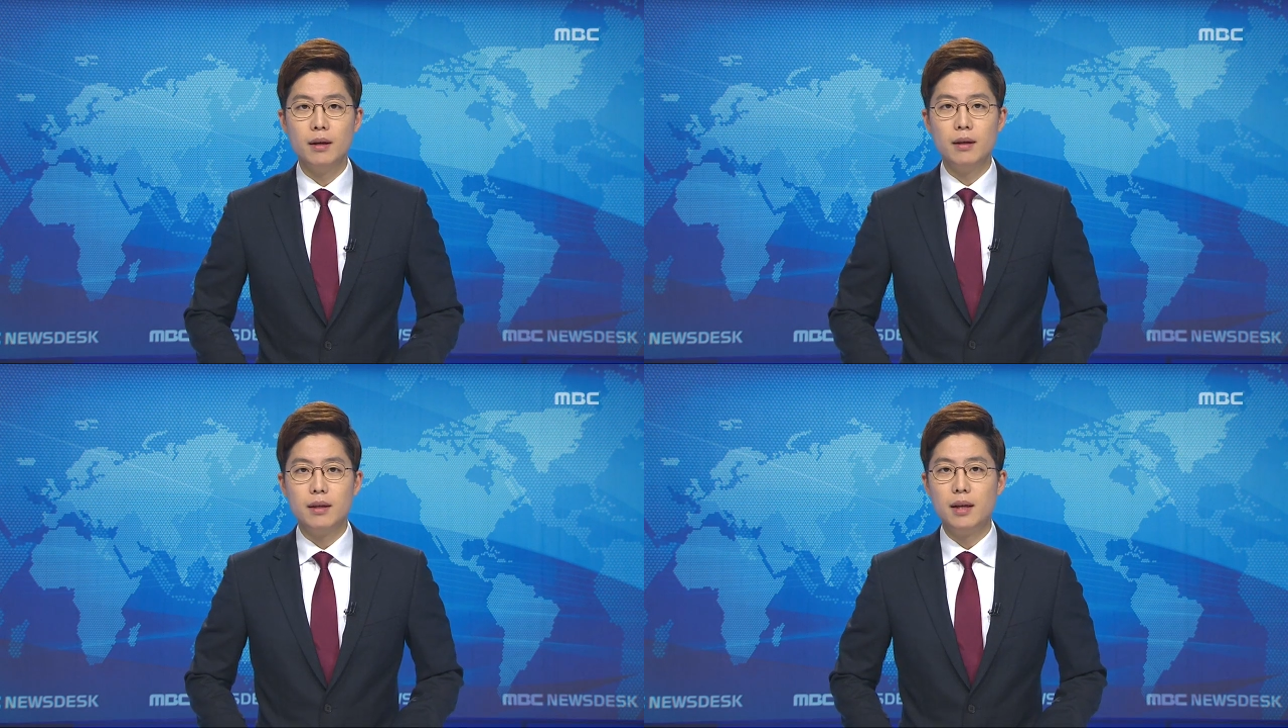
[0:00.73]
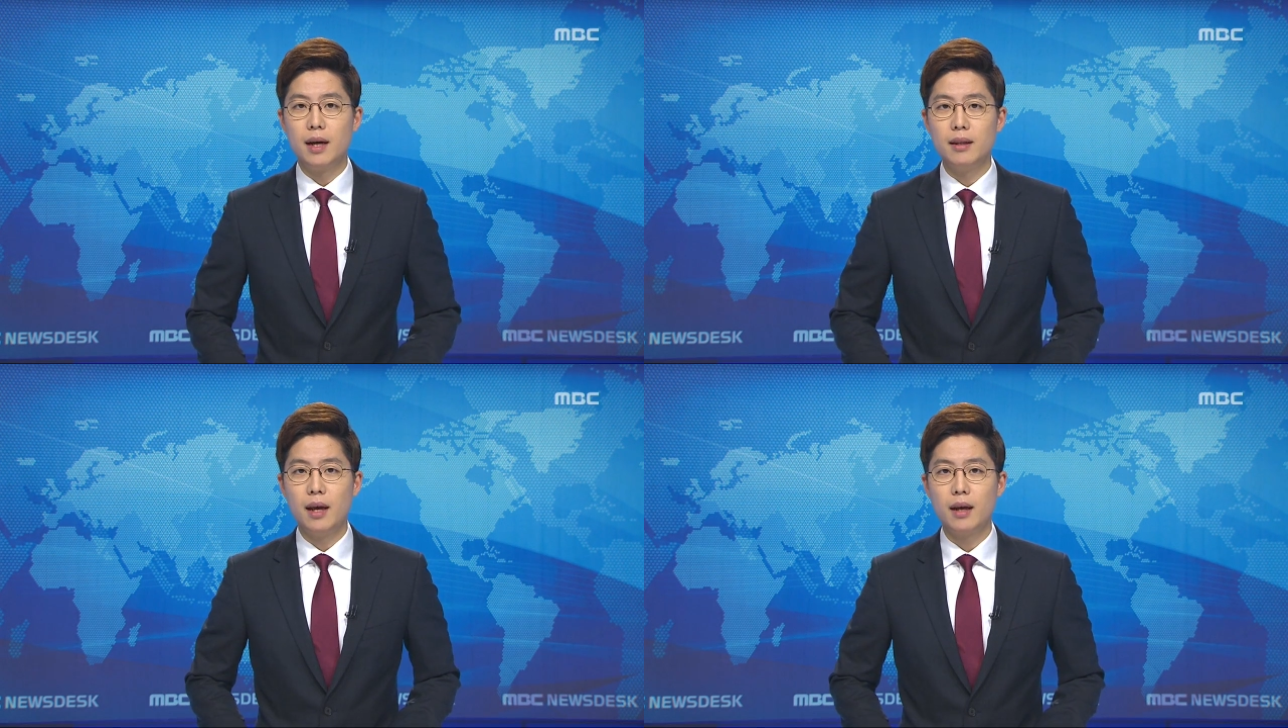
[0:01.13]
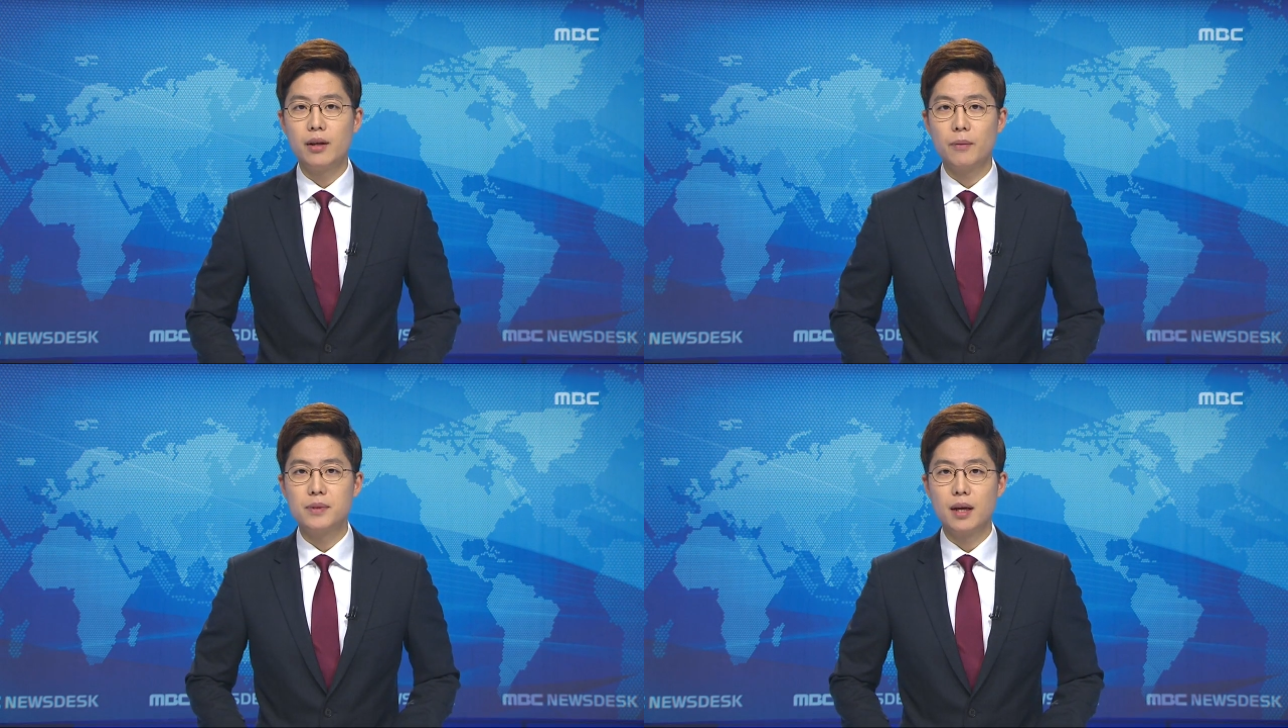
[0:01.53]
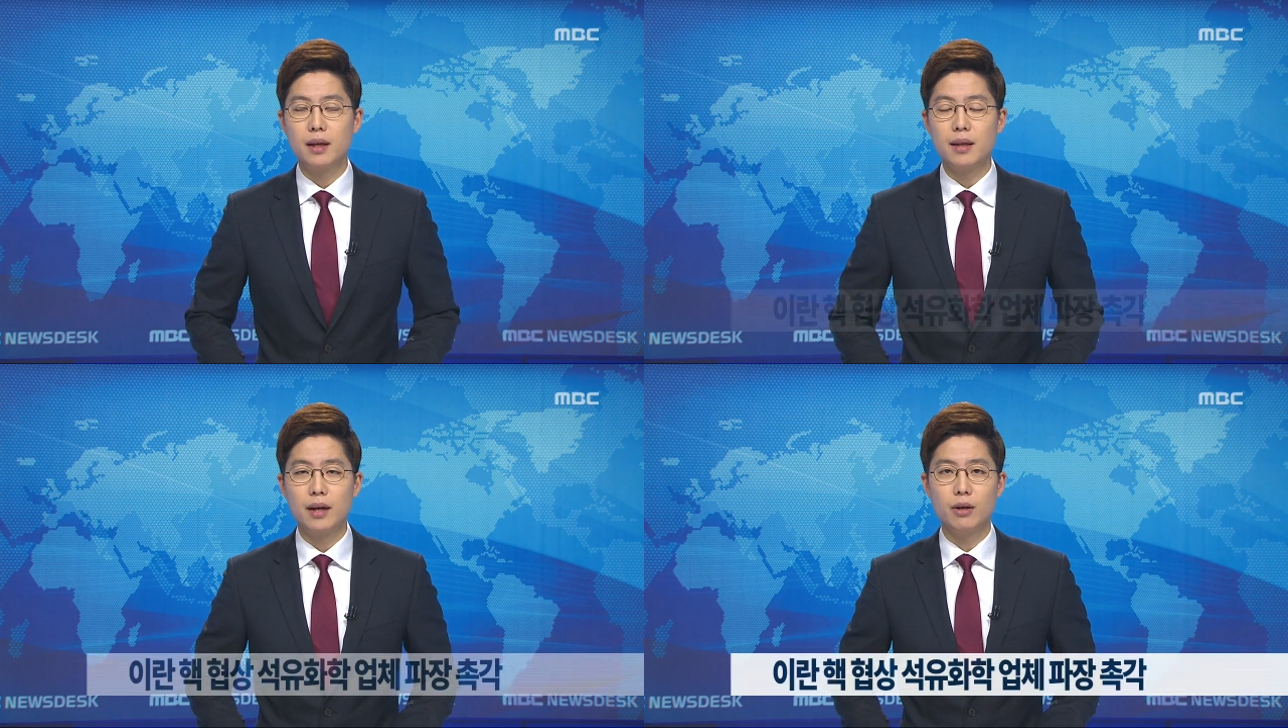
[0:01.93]
이란 핵
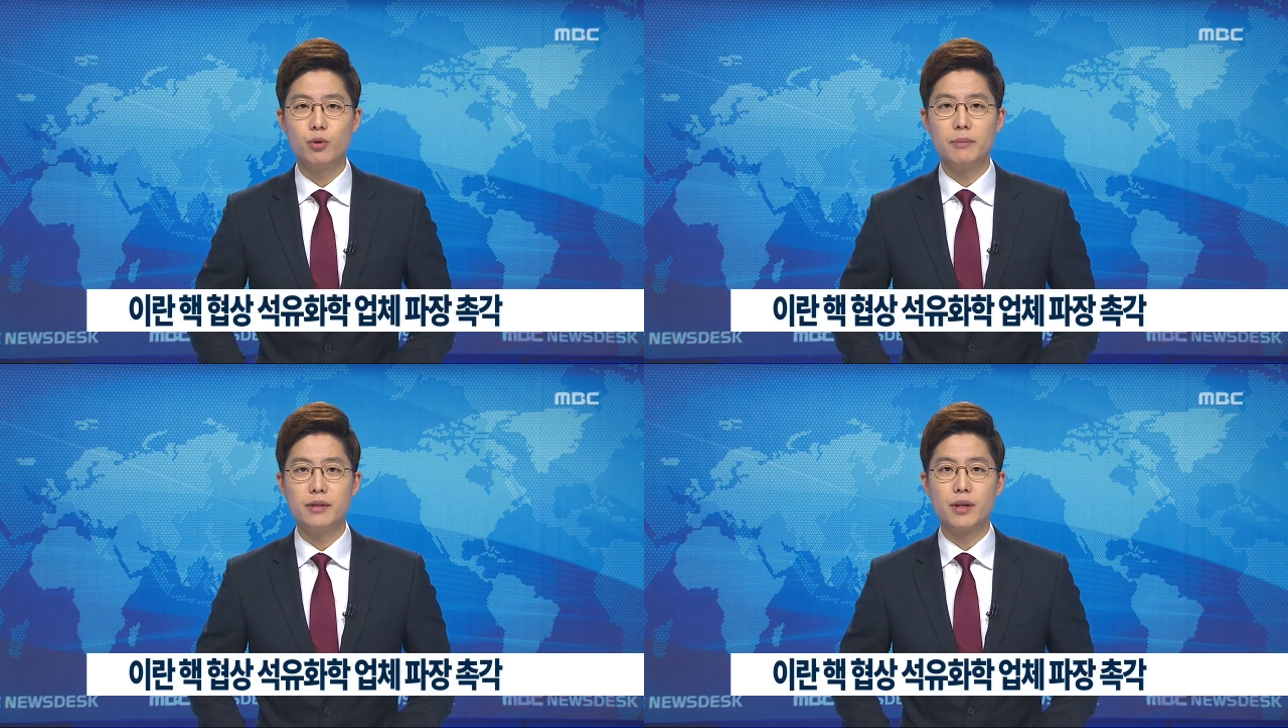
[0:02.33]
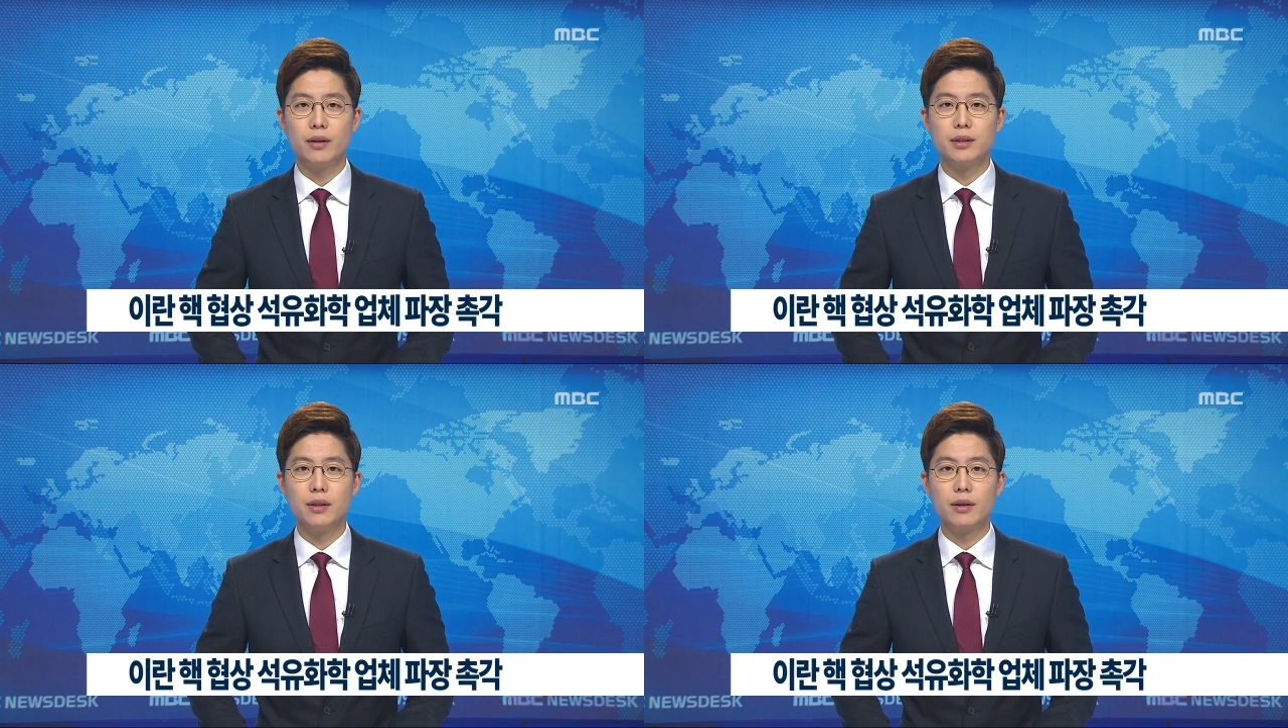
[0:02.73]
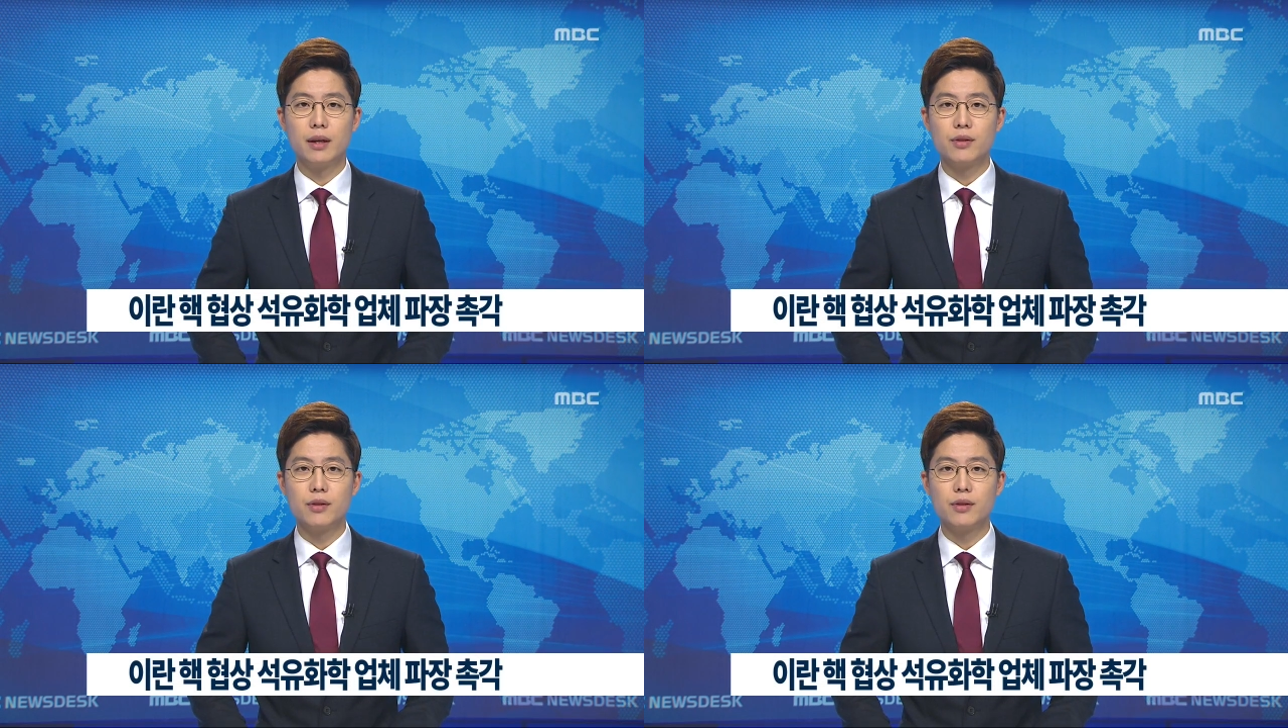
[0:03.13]
협상이 타결되면서 지역의